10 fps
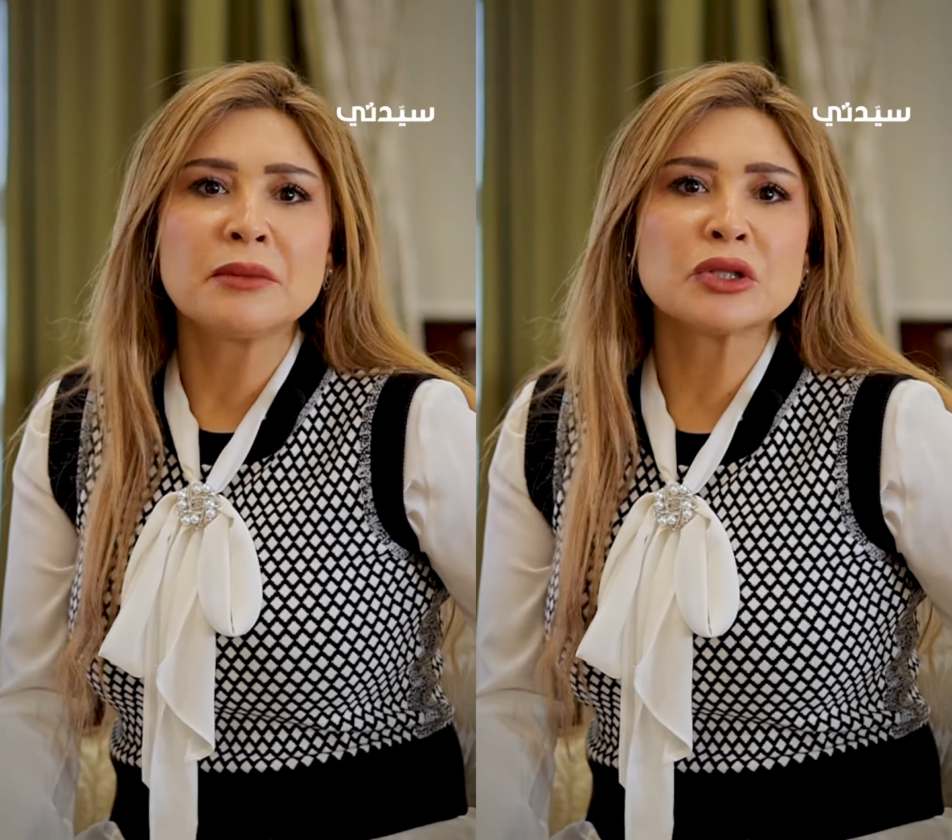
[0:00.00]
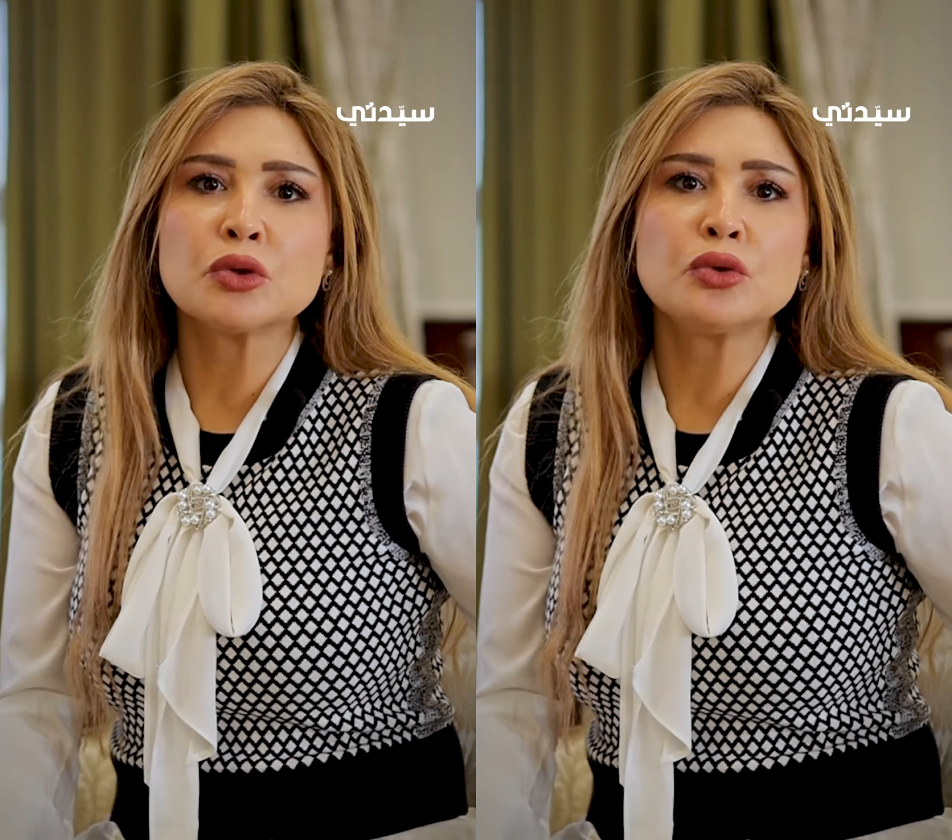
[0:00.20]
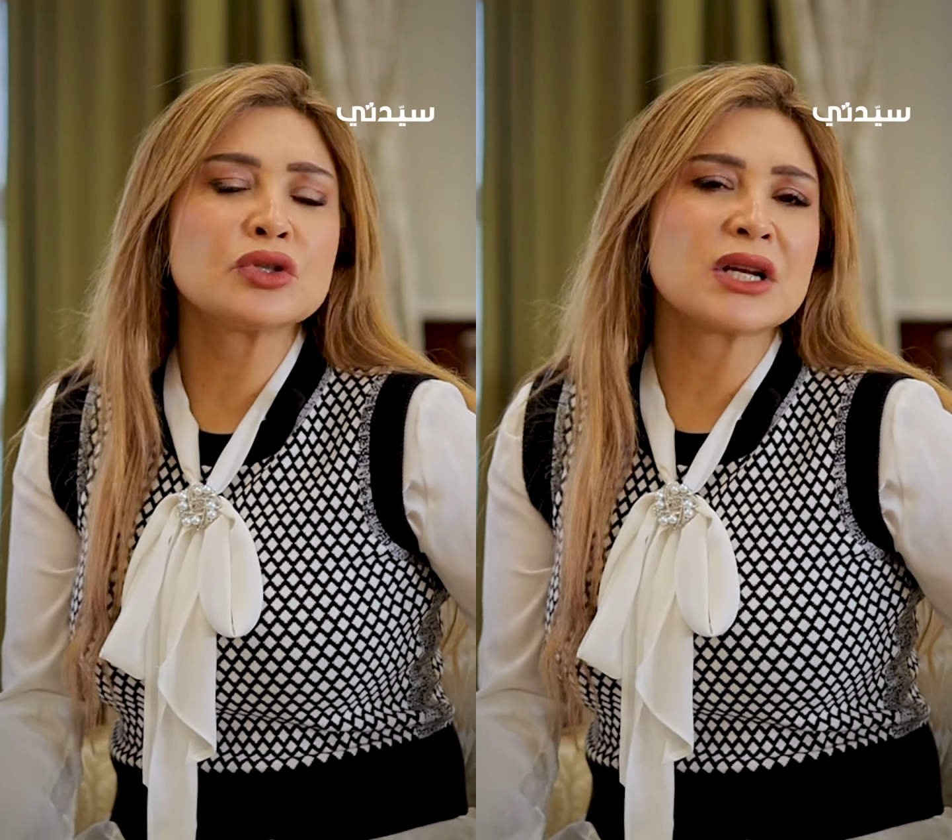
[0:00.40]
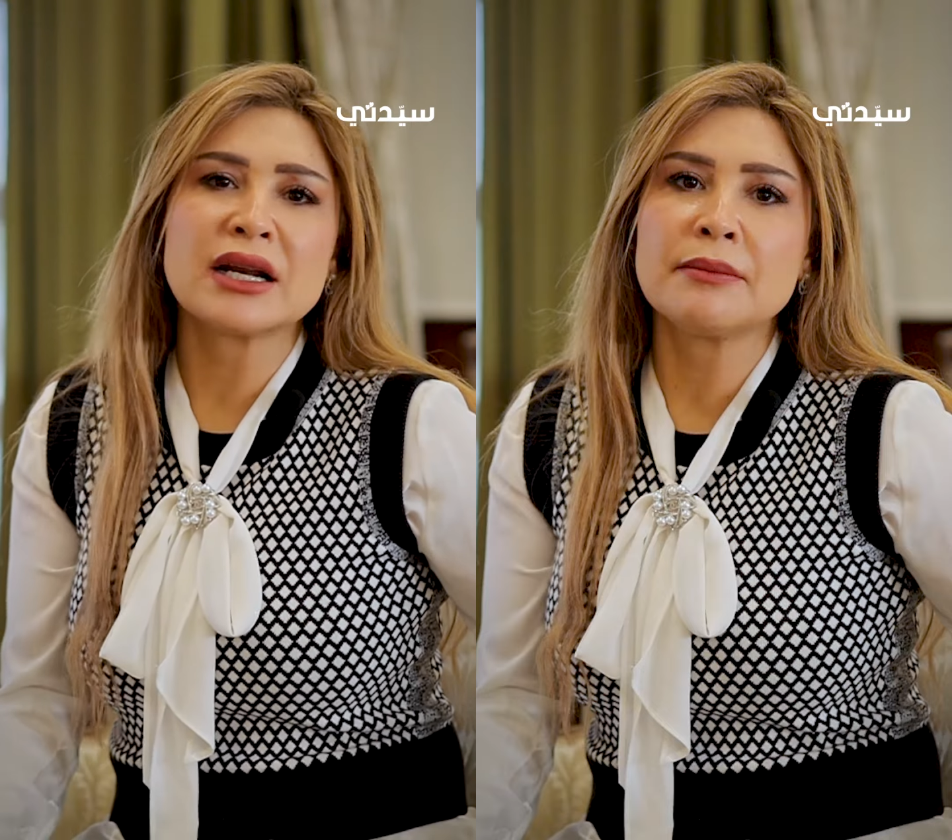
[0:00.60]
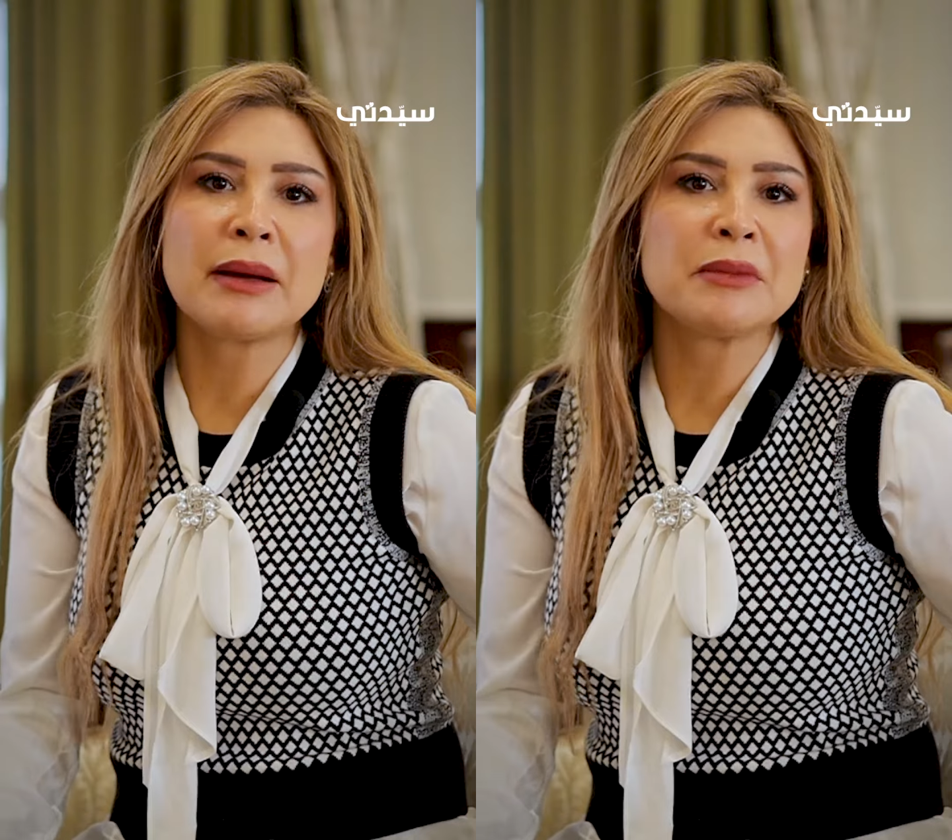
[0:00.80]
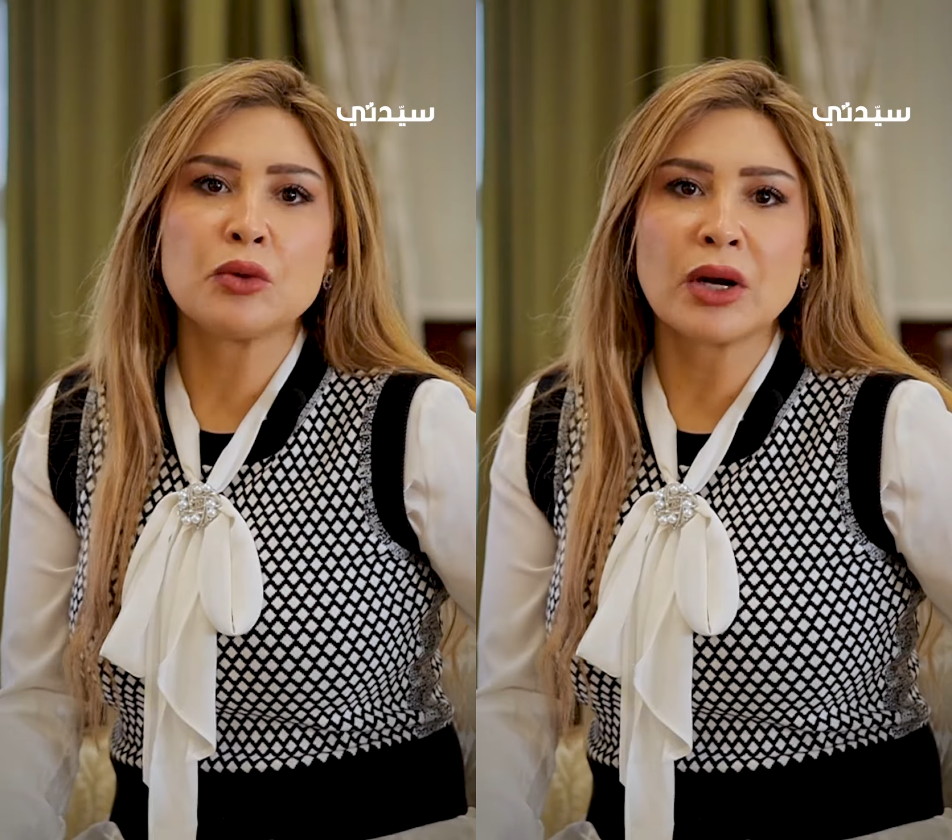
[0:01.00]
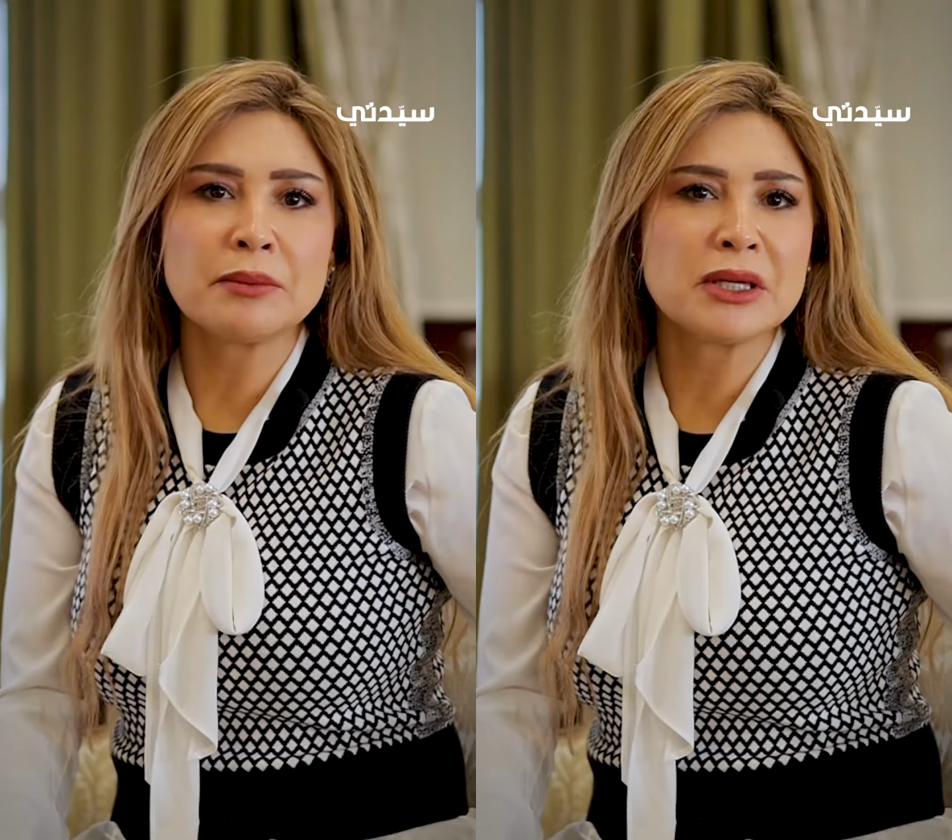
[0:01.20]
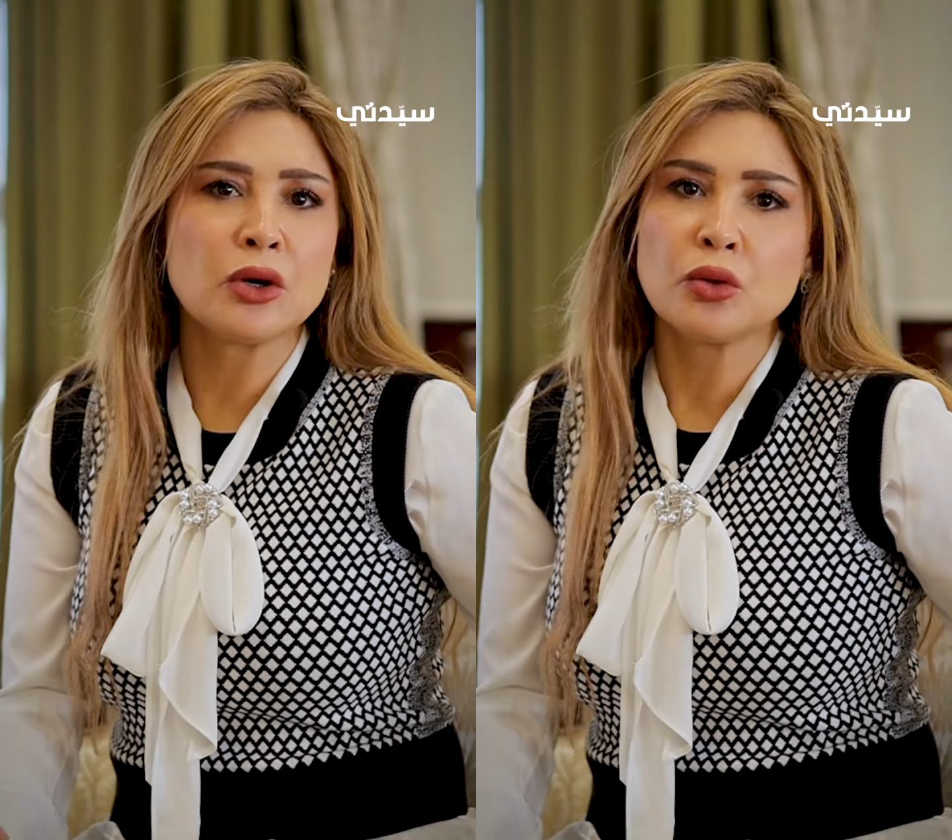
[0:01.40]
ما تقولوش انا بعمل
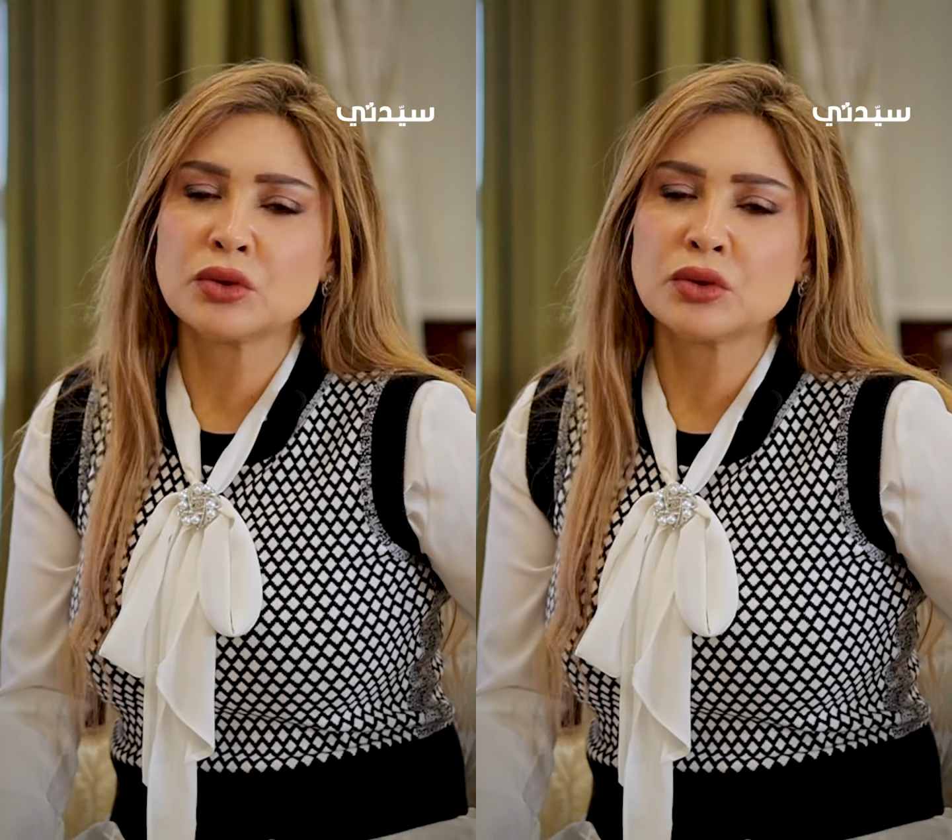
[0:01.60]
واجبي